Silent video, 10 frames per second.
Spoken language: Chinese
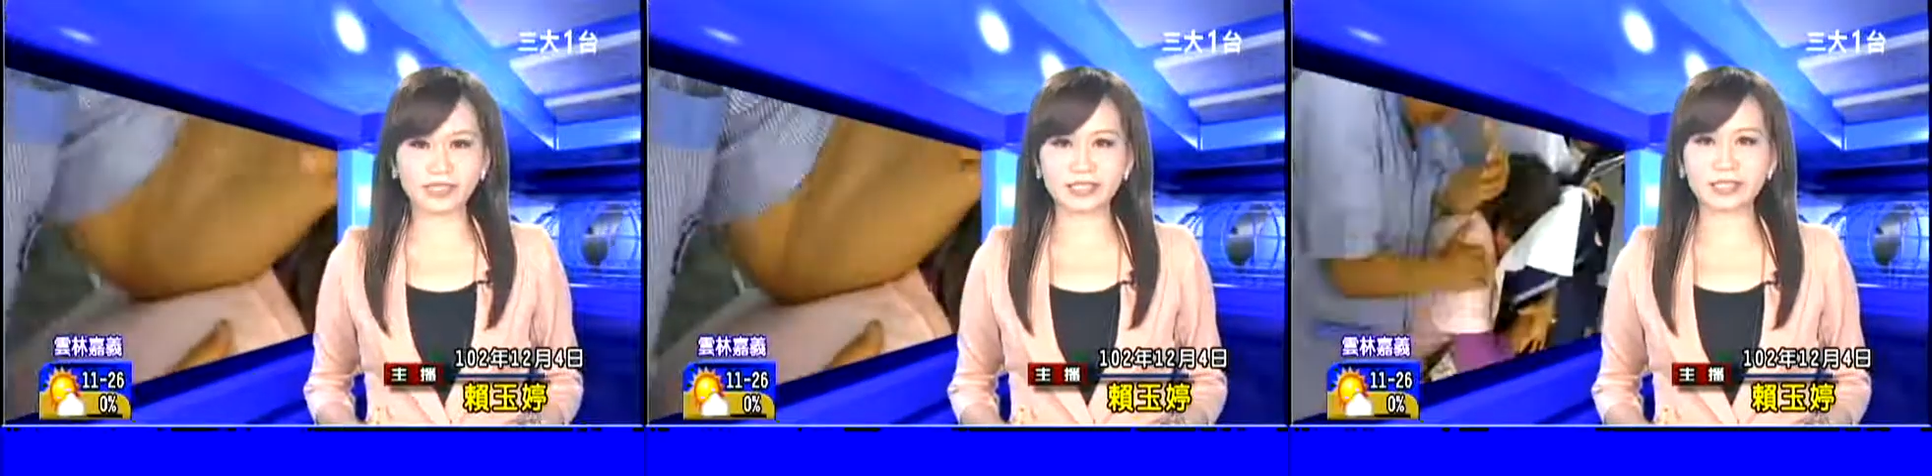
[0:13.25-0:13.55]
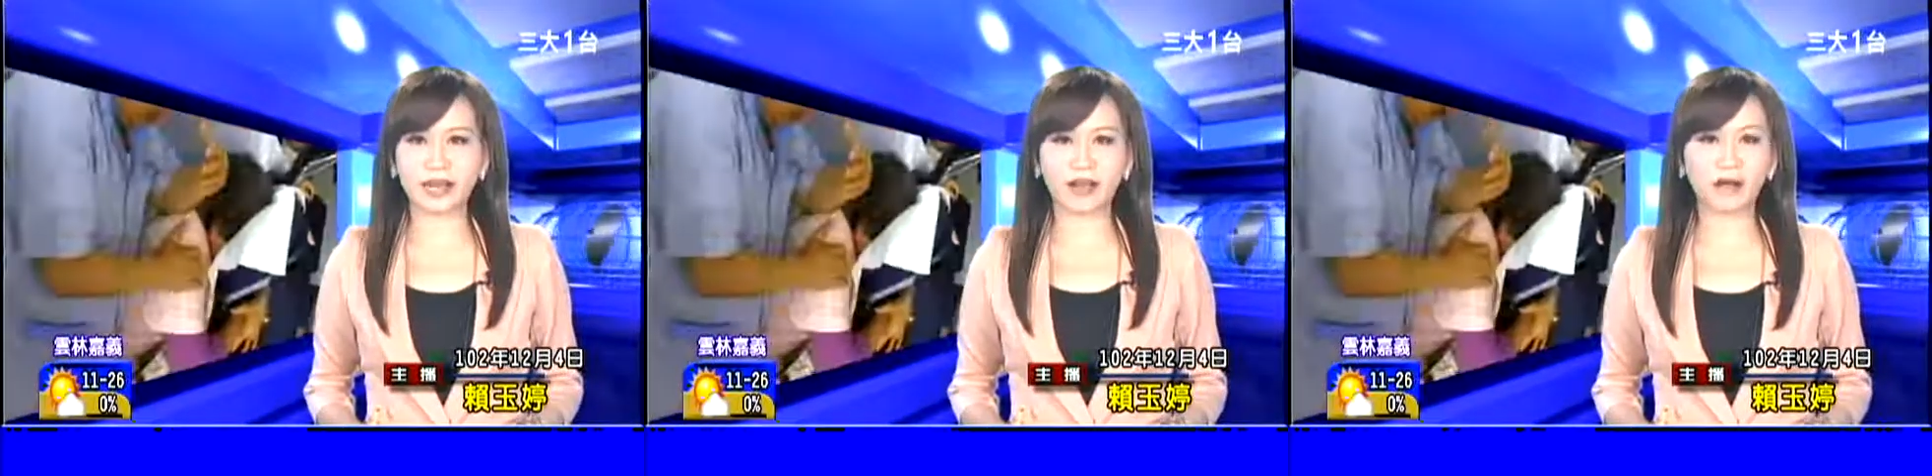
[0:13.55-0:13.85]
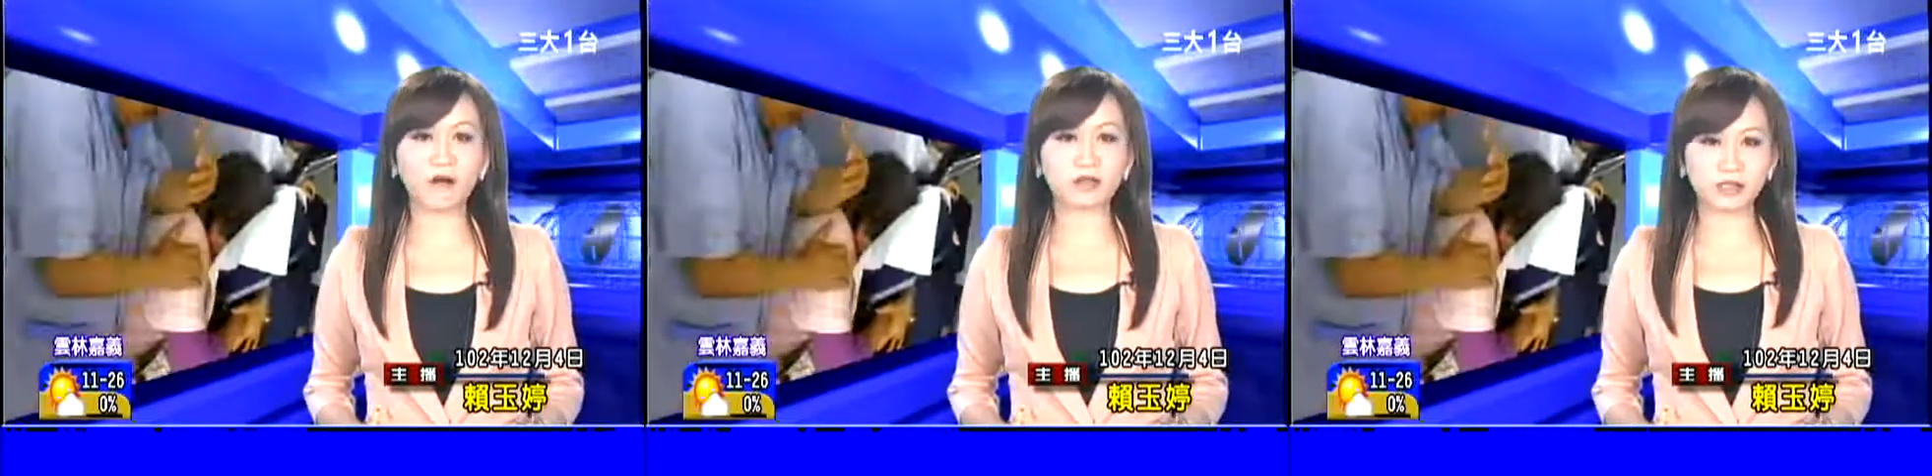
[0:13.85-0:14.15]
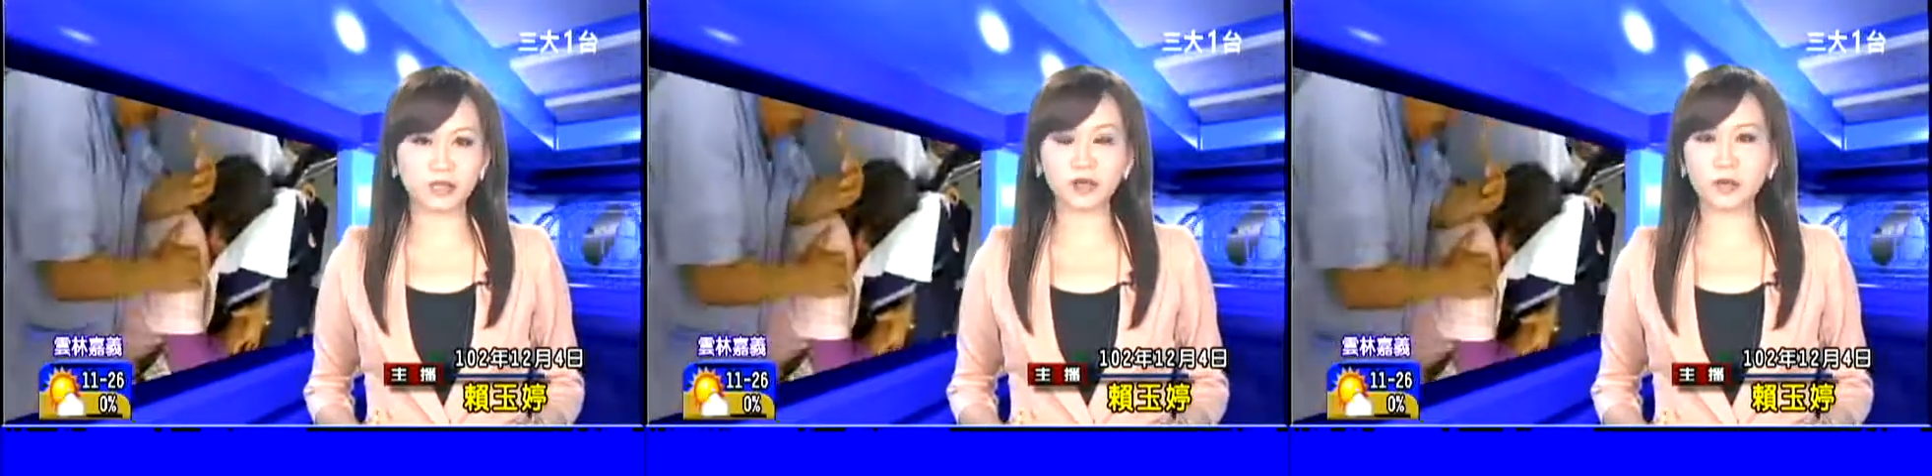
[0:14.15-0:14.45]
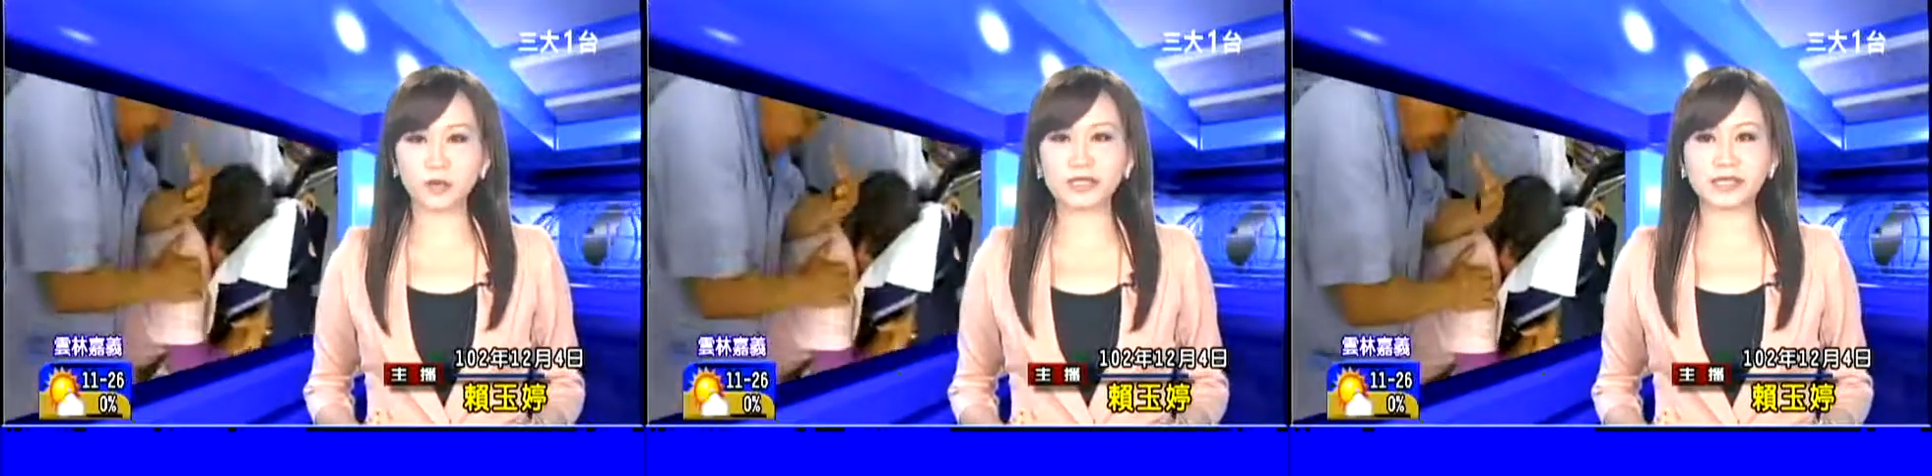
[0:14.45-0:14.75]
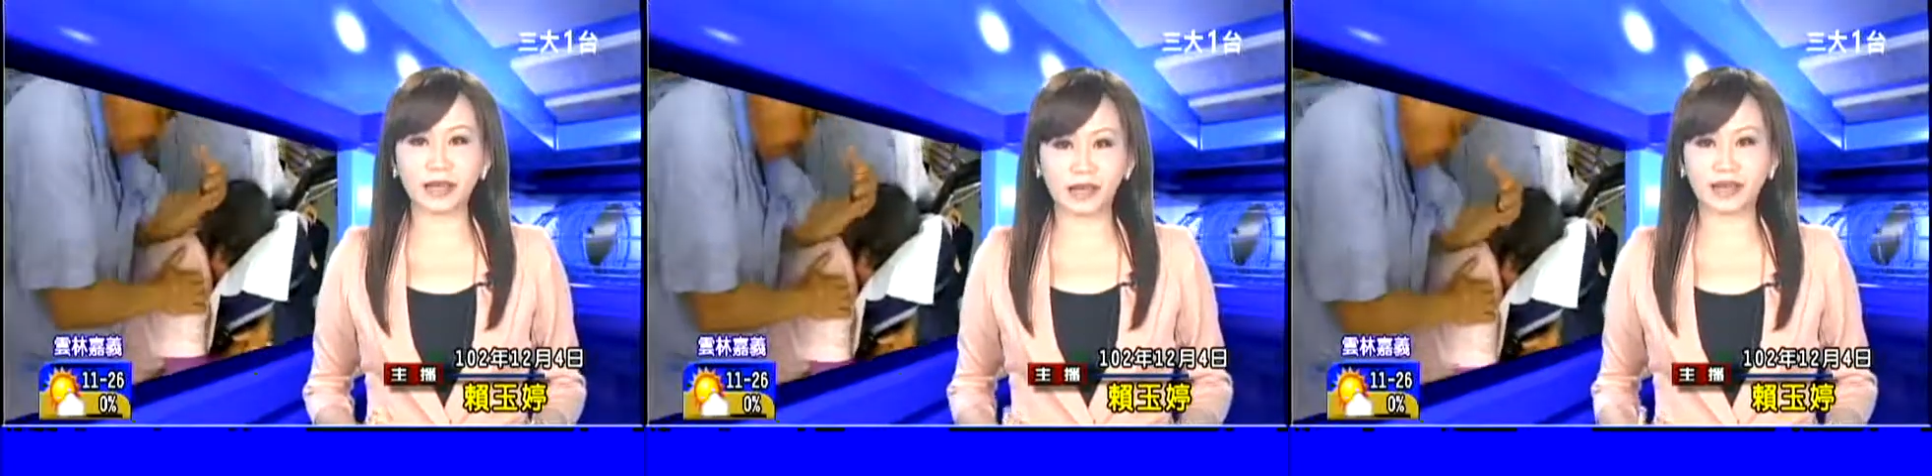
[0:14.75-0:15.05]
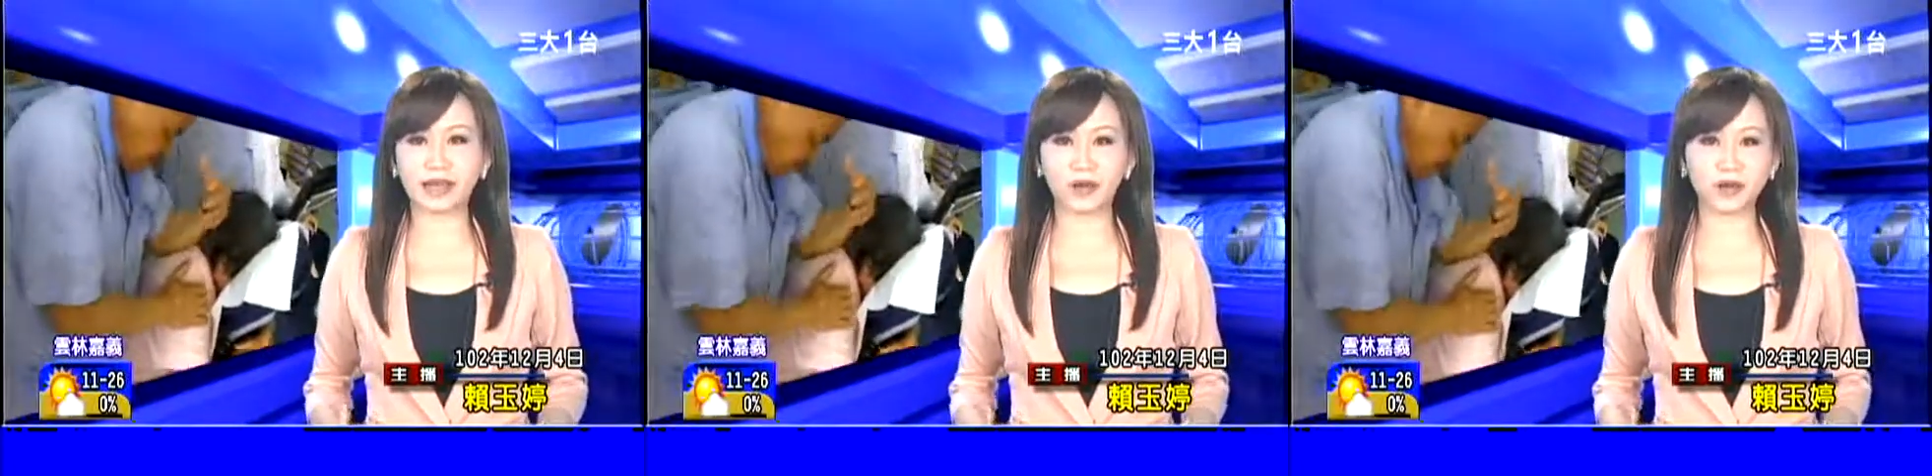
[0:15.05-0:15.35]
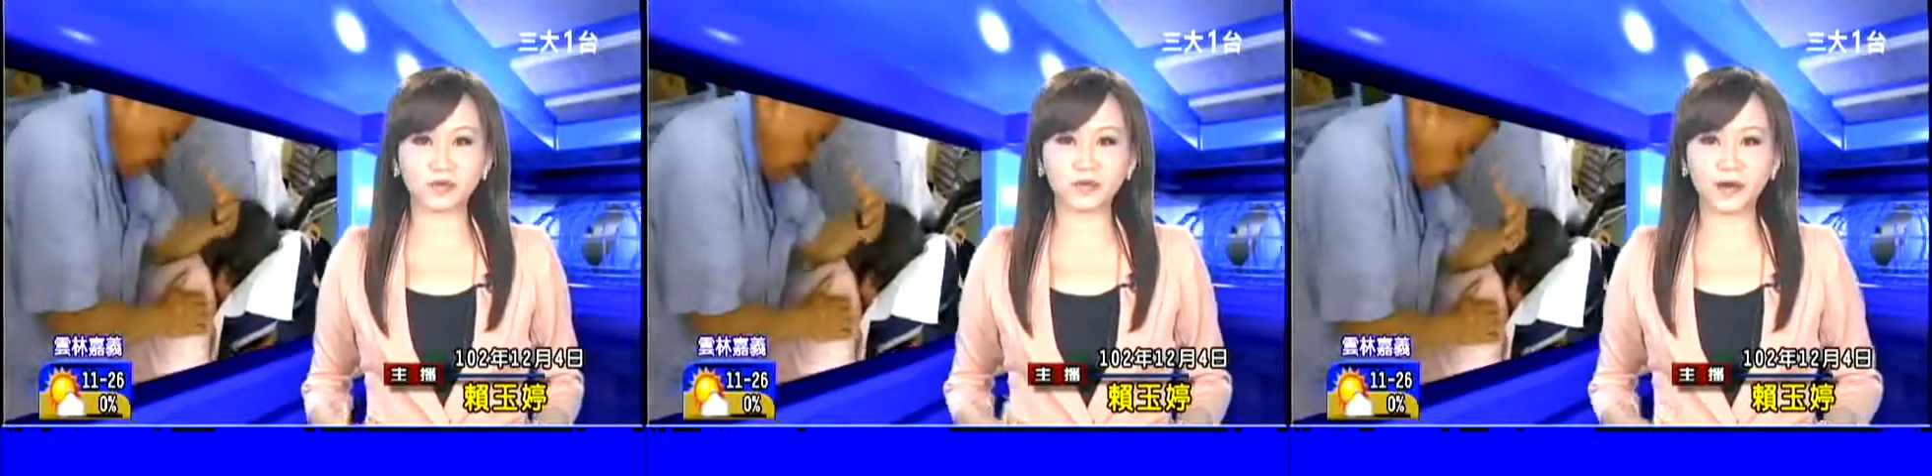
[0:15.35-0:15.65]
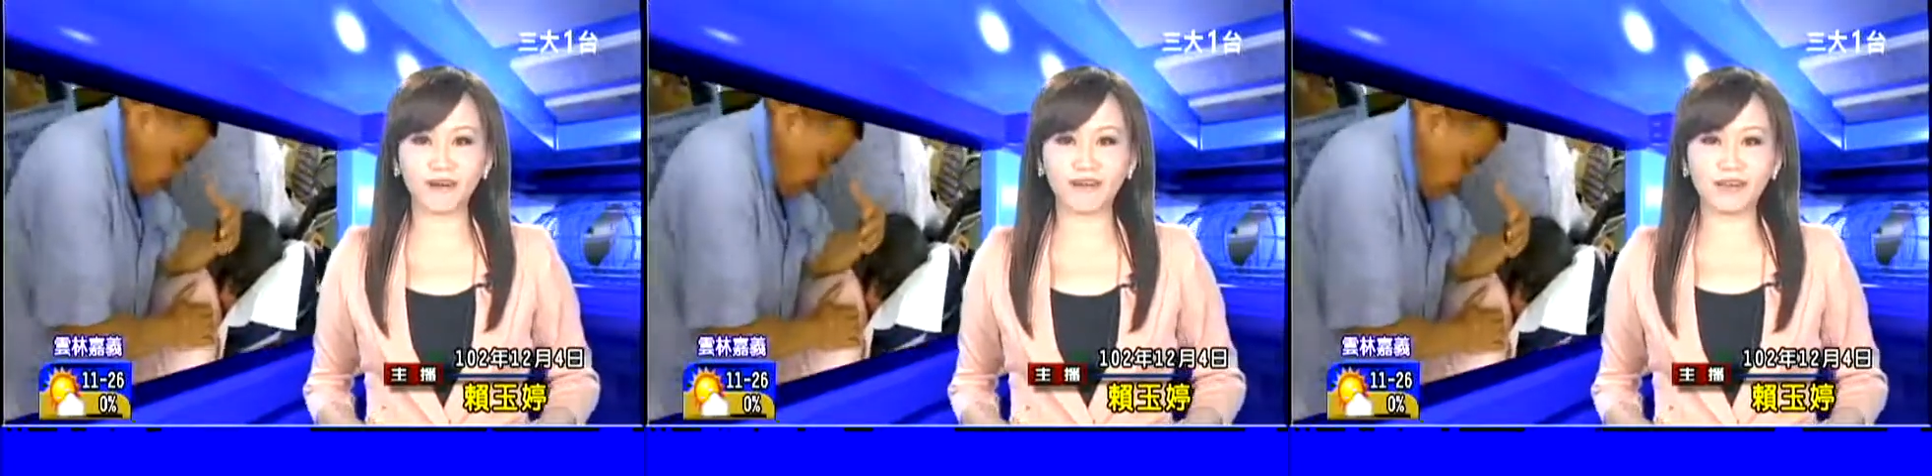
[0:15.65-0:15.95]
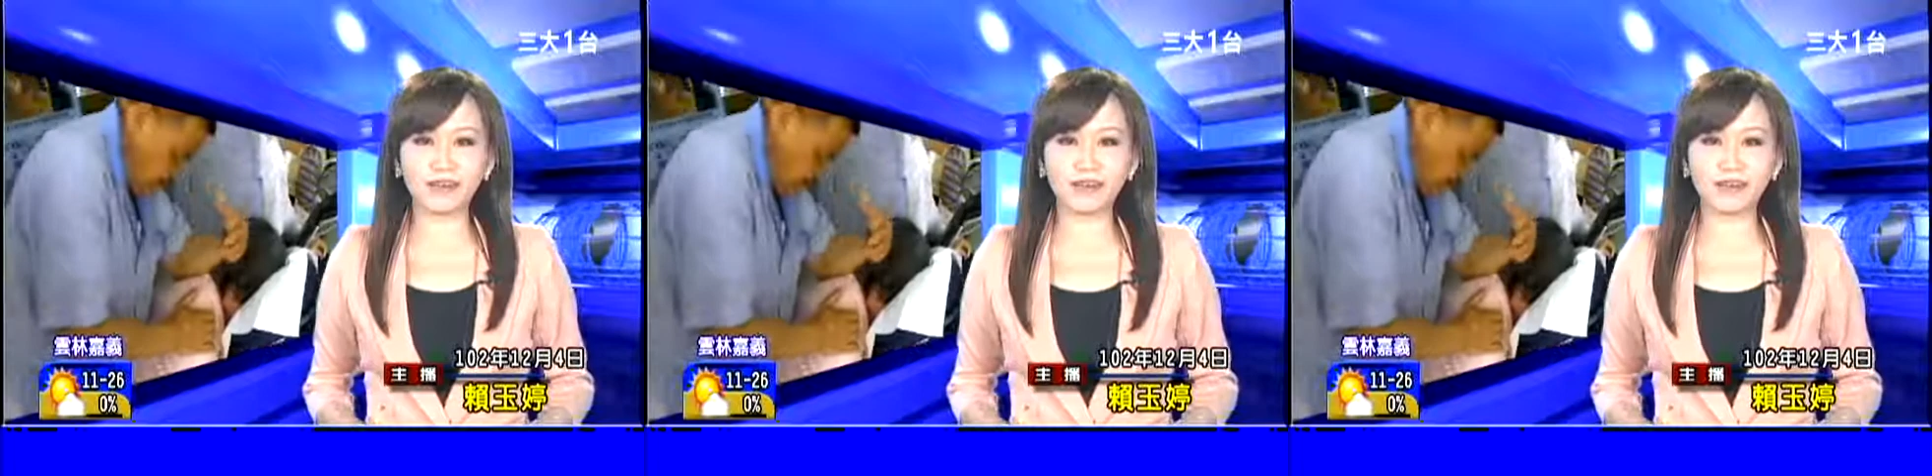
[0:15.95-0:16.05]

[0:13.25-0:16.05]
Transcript: 前来公所为大家来服务哦。